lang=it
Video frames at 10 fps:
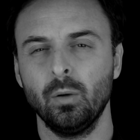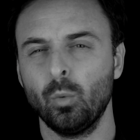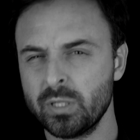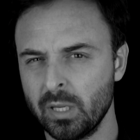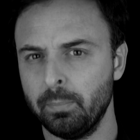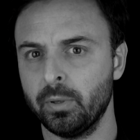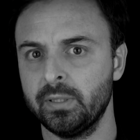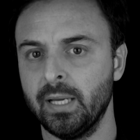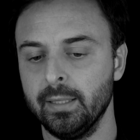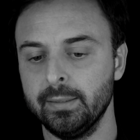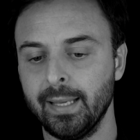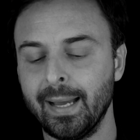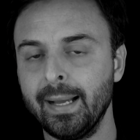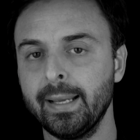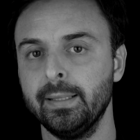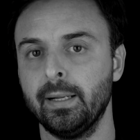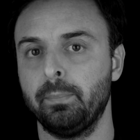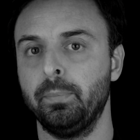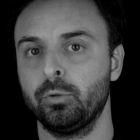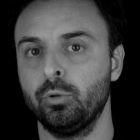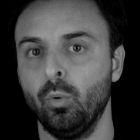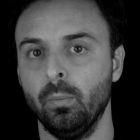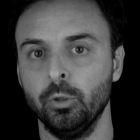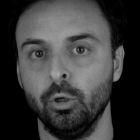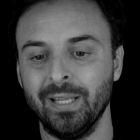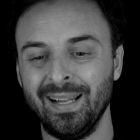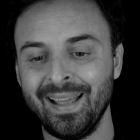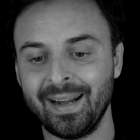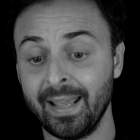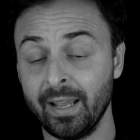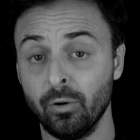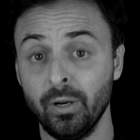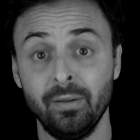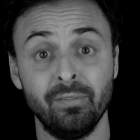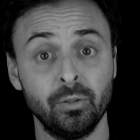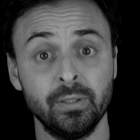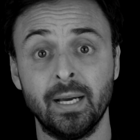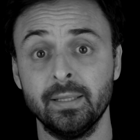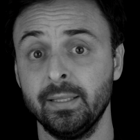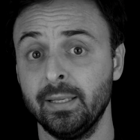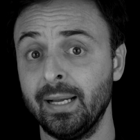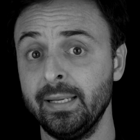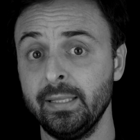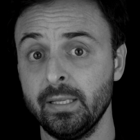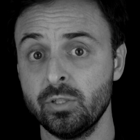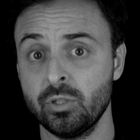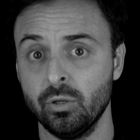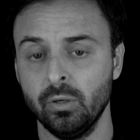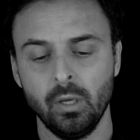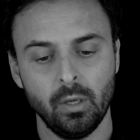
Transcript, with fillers: Questo è importante anche nel rapporto uomo-donna, le regole vanno date all'inizio.